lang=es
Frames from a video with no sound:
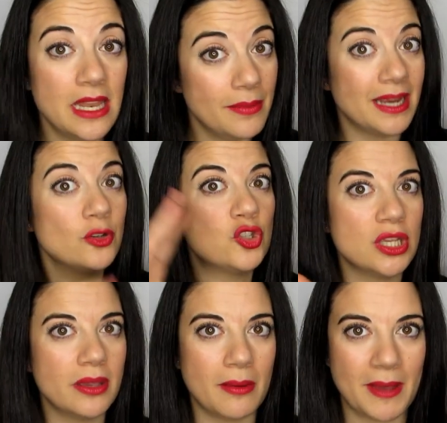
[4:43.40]
y el vegano sí
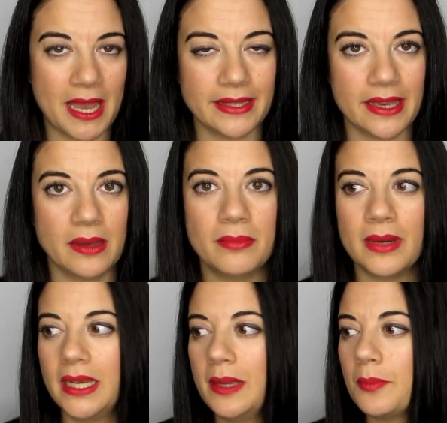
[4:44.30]
que va más allá,
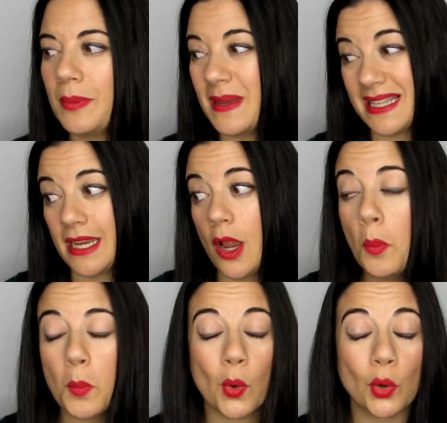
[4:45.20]
¿vale? Pues pasaría
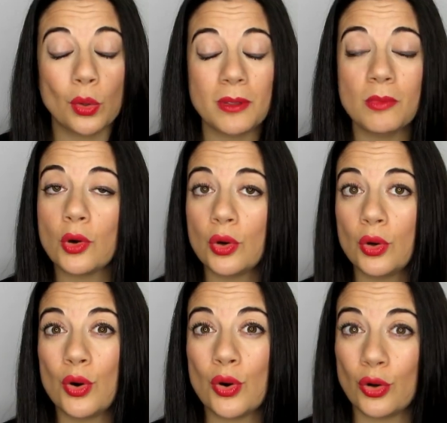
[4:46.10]
un poco lo mismo
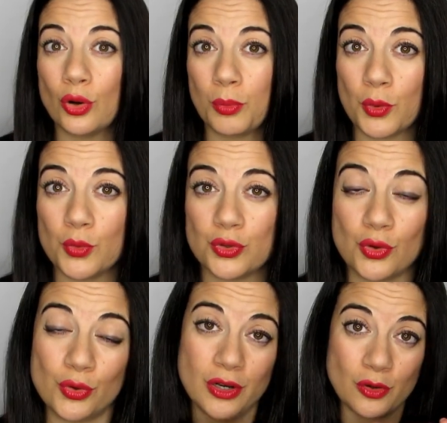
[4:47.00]
con, los productos,
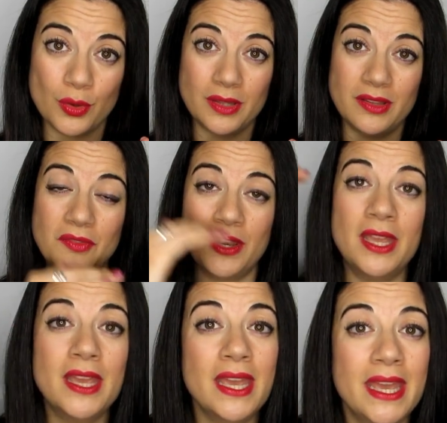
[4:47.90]
con el cruelty
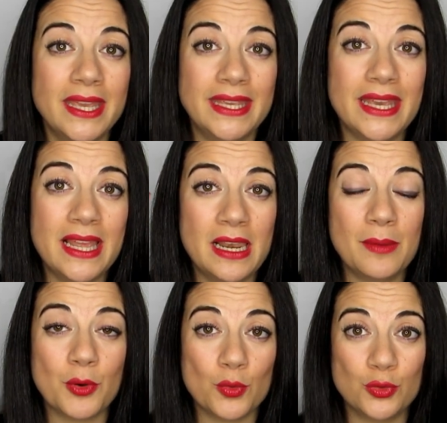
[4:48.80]
free y el
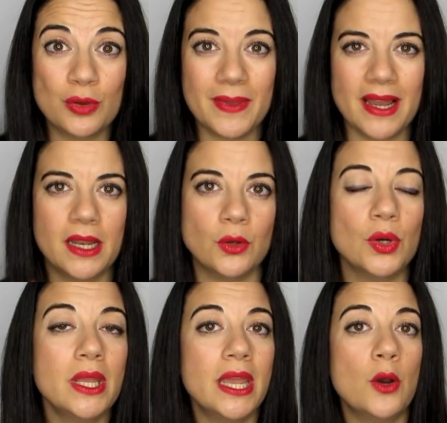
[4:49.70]
producto vegano.
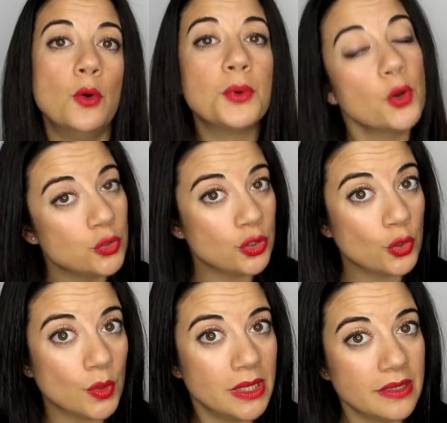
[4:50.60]
Un producto
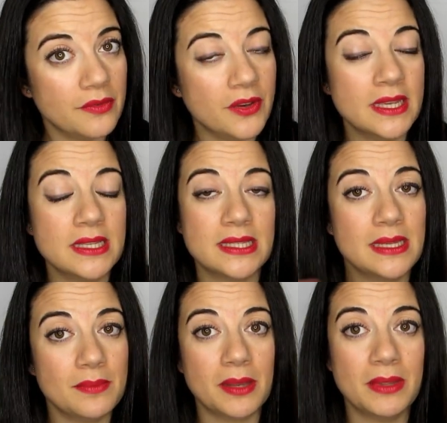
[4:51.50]
cruelty free
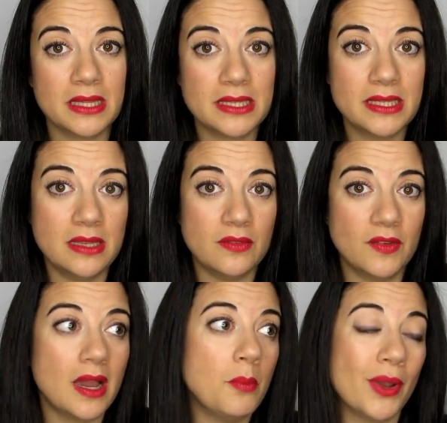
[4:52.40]
simplemente
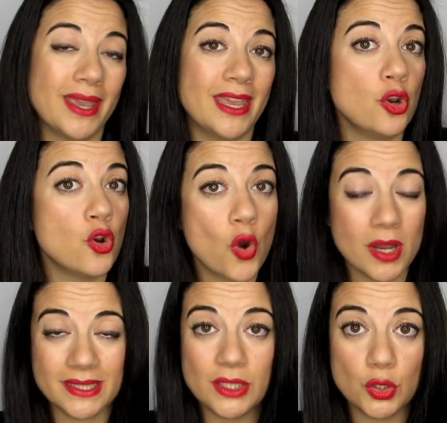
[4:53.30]
significa pues que no
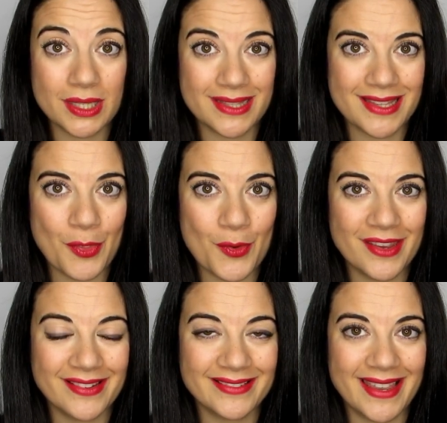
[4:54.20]
ha sido testado
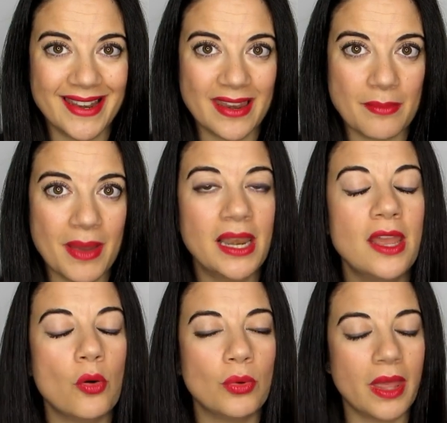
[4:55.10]
en, animales.
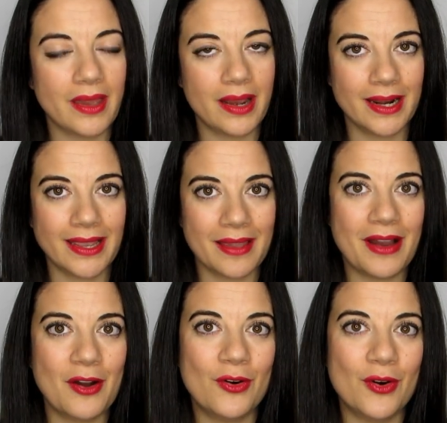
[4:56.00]
Os voy a dejar aquí
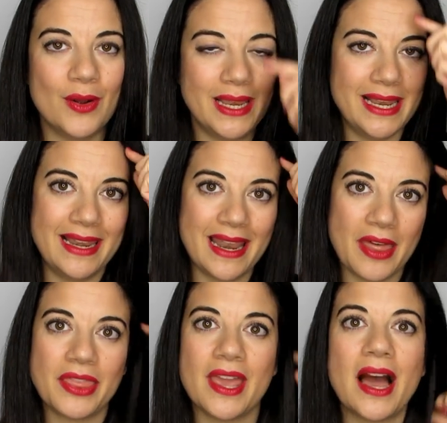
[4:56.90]
abajo el
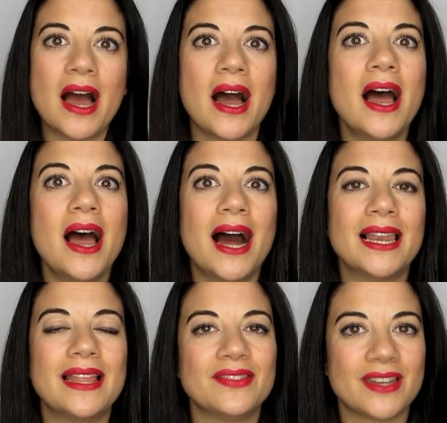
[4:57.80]
enlace a,
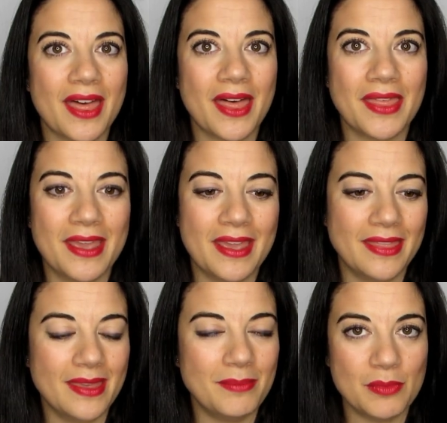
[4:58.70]
la entrada de,
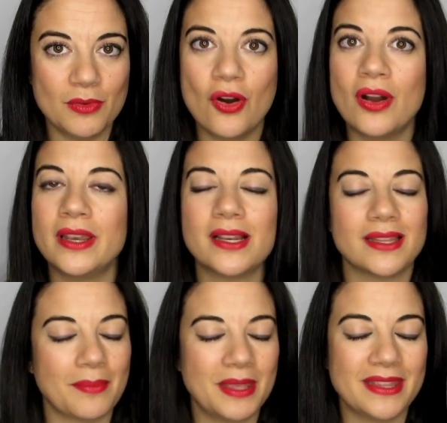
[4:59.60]
de mi blog en el que
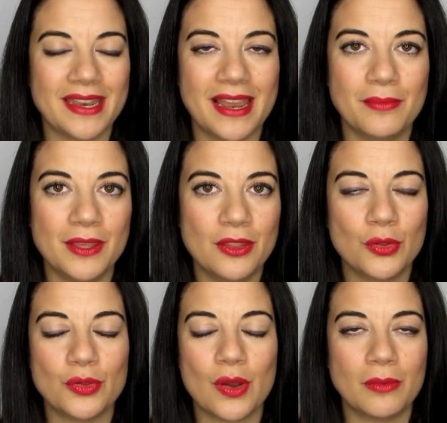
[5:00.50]
también tenéis el vídeo
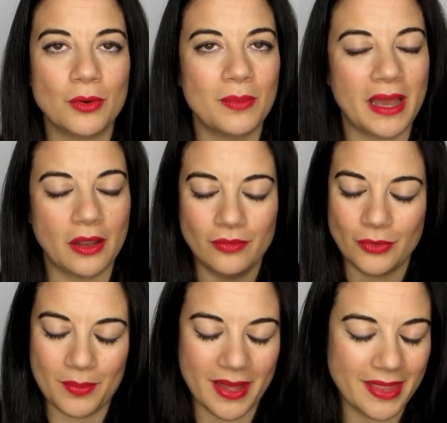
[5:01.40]
donde os hablo más
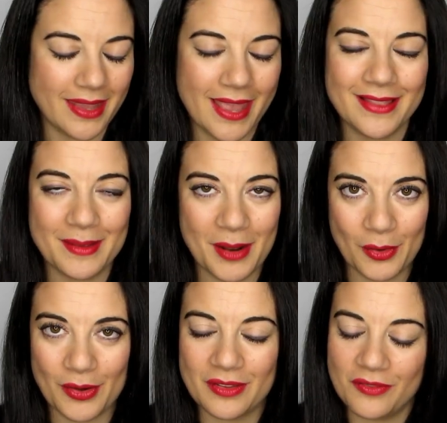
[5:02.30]
con más detalles
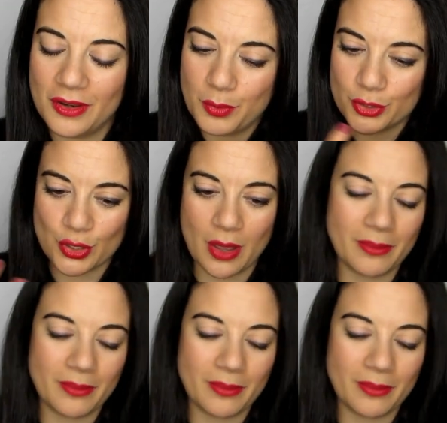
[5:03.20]
de free, por si os